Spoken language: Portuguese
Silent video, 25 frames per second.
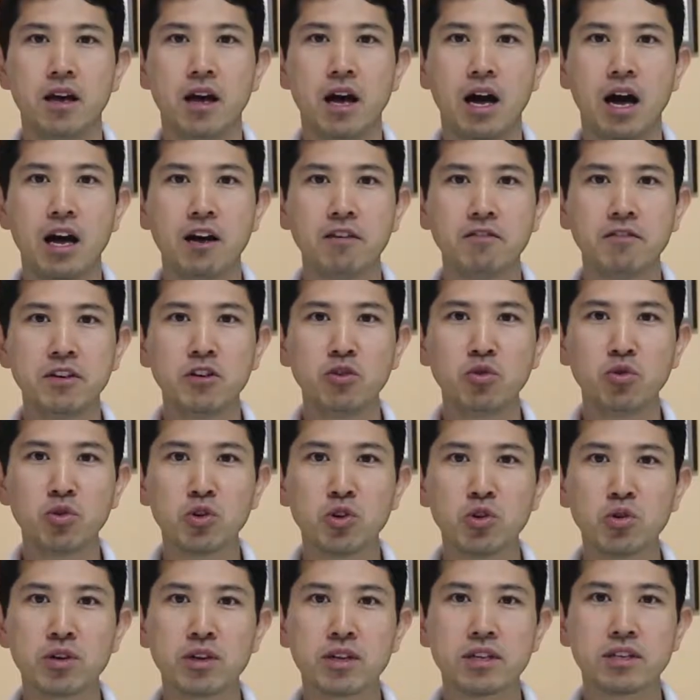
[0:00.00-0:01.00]
A ave
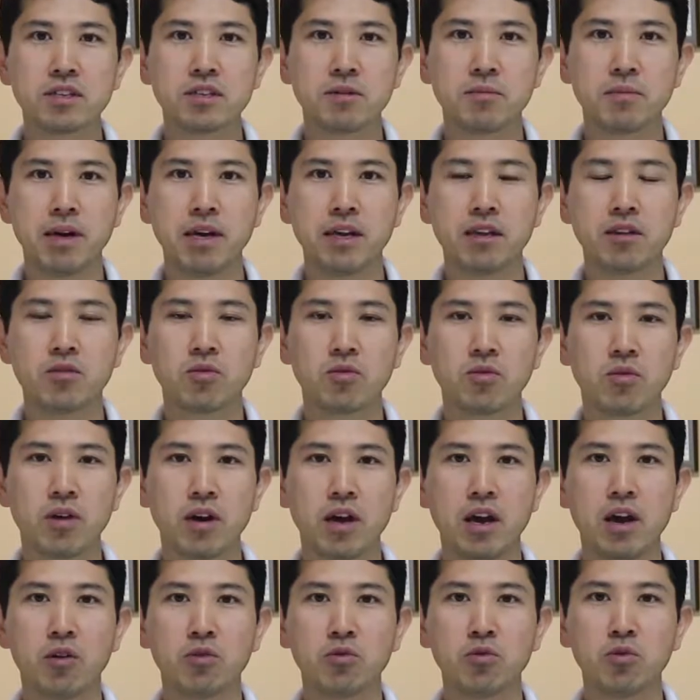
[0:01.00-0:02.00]
núcleo crescimento
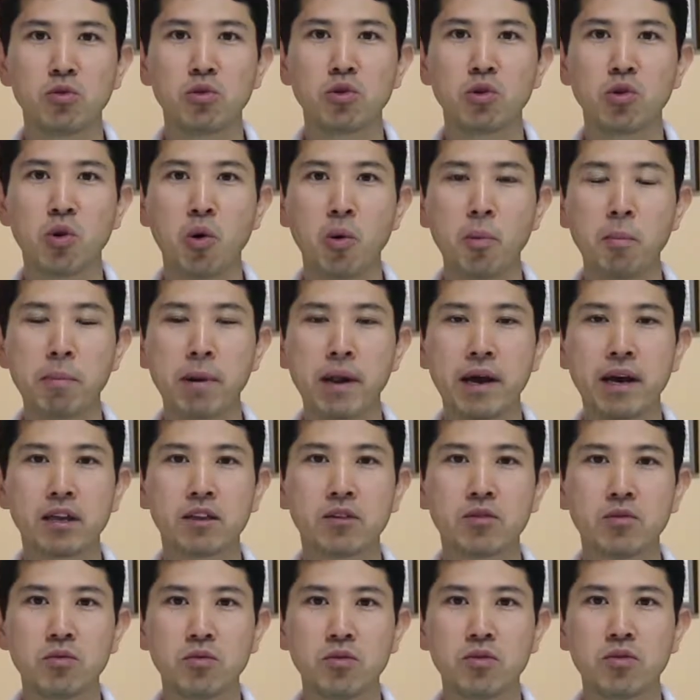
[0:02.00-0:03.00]
é um núcleo
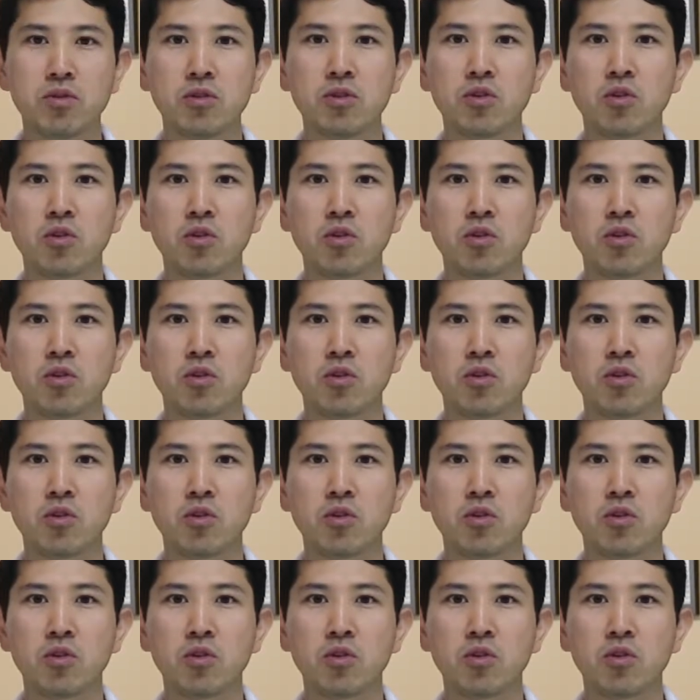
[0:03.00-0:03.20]
completo